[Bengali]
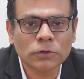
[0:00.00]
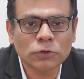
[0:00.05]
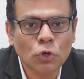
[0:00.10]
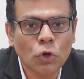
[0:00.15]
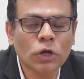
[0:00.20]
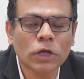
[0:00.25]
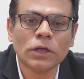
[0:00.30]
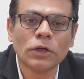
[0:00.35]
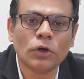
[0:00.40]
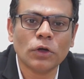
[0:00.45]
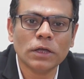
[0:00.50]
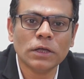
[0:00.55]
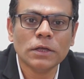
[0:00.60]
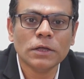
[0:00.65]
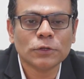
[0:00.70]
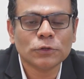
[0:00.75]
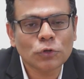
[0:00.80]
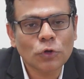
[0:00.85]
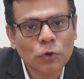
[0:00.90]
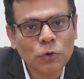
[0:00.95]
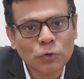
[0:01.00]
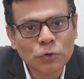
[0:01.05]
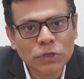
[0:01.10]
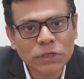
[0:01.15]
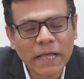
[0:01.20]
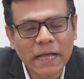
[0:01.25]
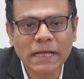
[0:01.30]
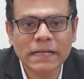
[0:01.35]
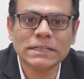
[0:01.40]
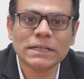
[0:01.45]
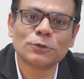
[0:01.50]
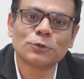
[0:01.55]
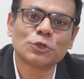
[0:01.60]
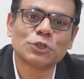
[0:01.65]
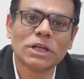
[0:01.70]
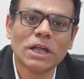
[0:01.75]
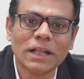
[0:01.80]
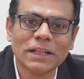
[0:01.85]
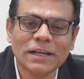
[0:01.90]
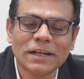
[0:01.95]
ত্বকে হয় তখনও দেখা যায় একটু
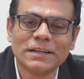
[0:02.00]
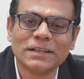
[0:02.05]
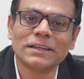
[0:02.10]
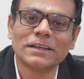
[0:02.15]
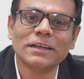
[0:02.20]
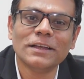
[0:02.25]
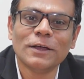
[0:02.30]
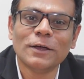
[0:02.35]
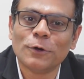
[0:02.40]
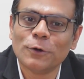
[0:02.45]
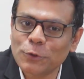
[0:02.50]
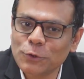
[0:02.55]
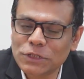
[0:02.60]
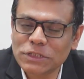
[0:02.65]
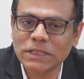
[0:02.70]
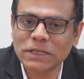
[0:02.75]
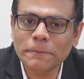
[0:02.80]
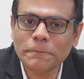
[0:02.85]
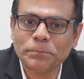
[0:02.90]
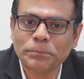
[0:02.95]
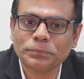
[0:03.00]
সাদাটে হচ্ছে